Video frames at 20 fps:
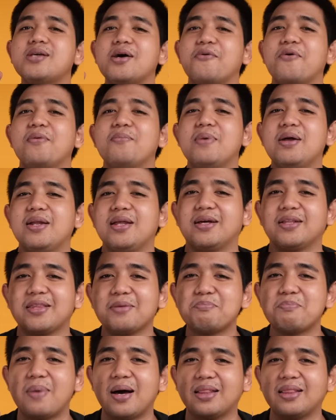jawaban yang
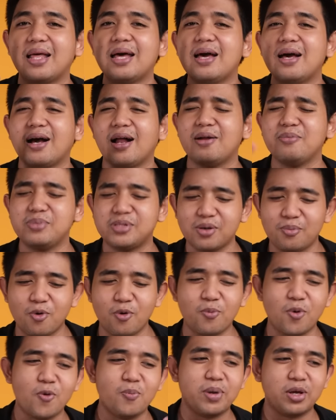tepat. Kalian bisa
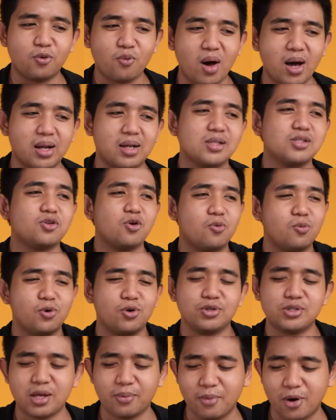bawa-bawa mic wireless,
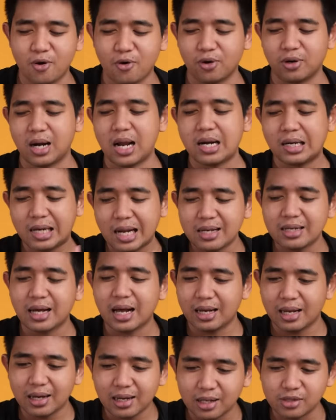ngobrol sama orang, dan
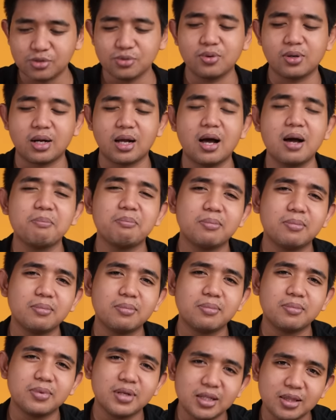kalian langsung rekam
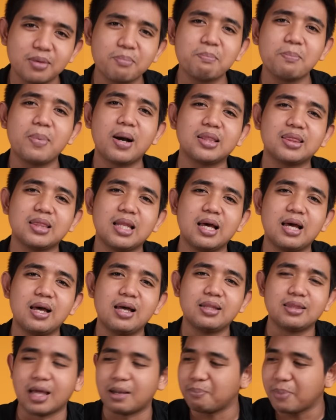di tempat
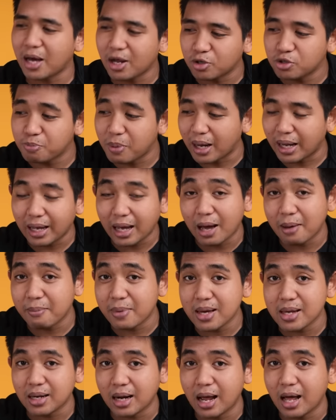tanpa harus pakai
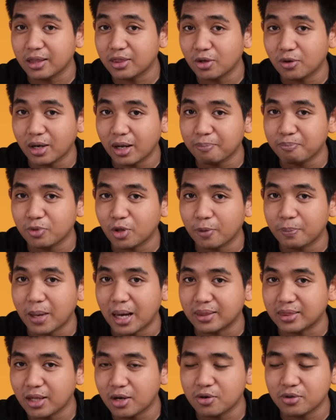kamera atau laptop
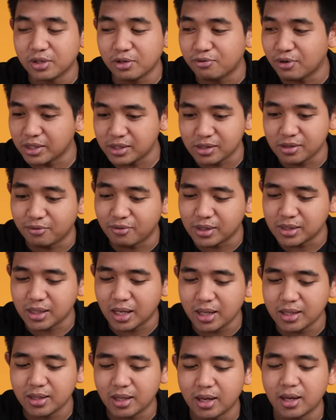atau device-device
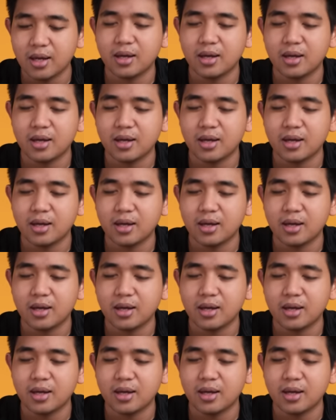lainnya.